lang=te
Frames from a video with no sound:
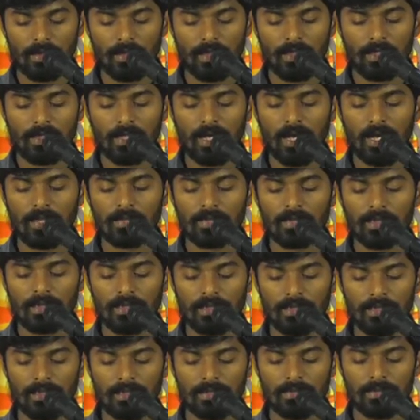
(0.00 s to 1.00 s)
ఏ
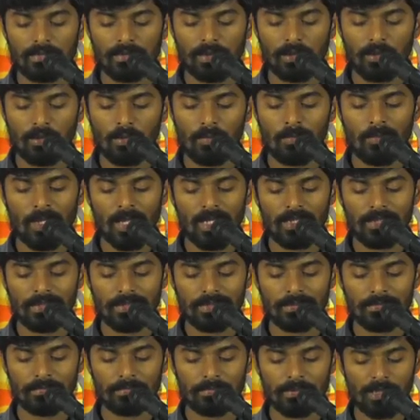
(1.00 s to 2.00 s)
కాకినై
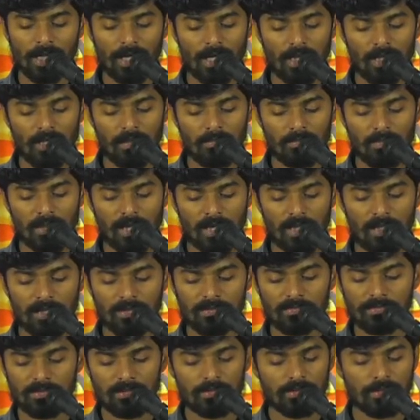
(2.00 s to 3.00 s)
దిక్కుమాలి ప్రాణాపాయ
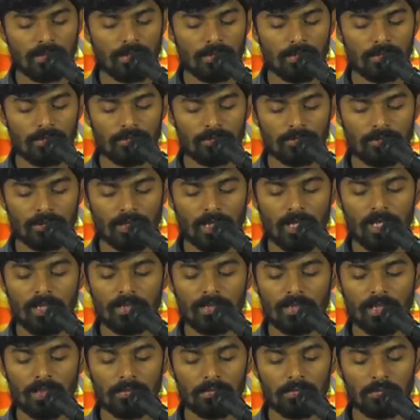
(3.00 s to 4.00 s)
స్థితిలోనున్న
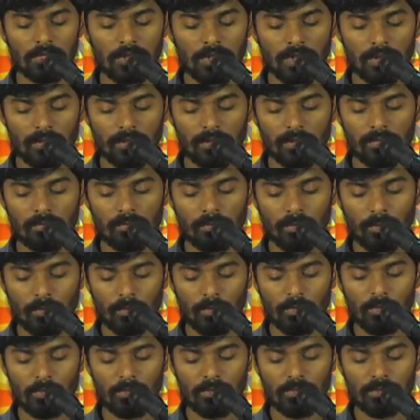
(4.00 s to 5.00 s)
నన్ను
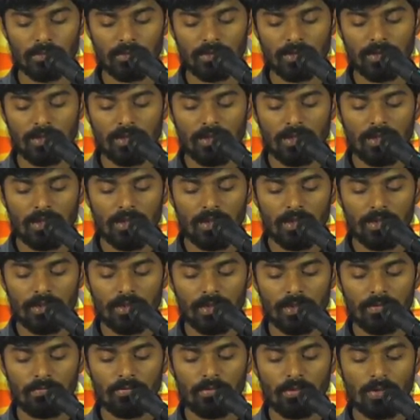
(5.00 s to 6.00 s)
కరుణింపుము
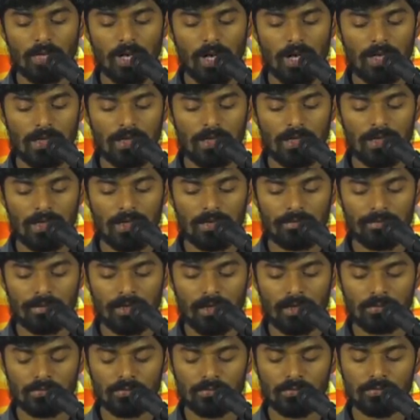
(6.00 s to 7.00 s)
నీవు కాక
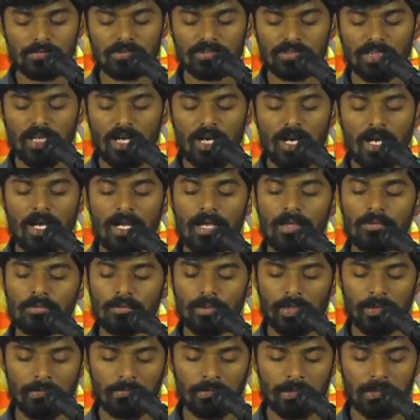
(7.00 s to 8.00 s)
నాకు
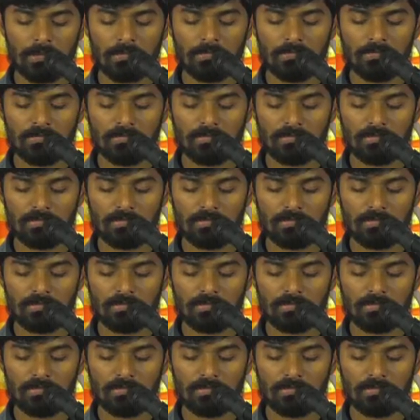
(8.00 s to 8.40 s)
సహాయకుడెవడు